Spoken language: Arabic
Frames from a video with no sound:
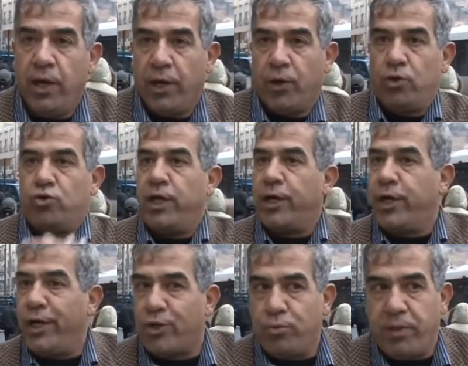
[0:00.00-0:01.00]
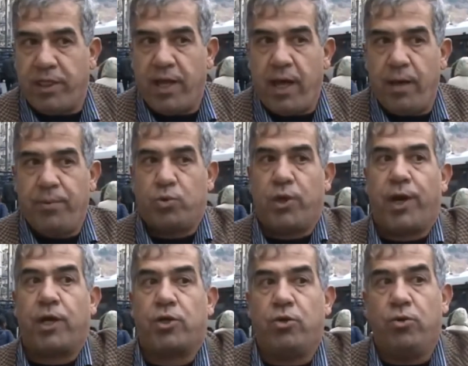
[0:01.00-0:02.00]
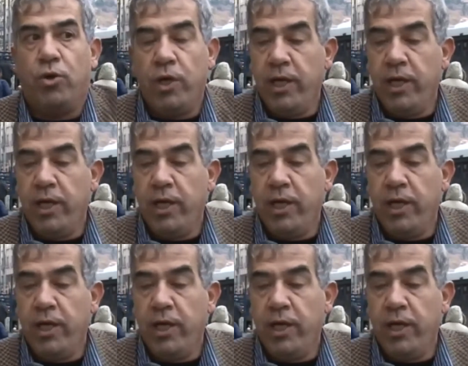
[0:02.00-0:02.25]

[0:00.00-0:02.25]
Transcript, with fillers: رحتوا دقيتوا بالذهبي وتركتوا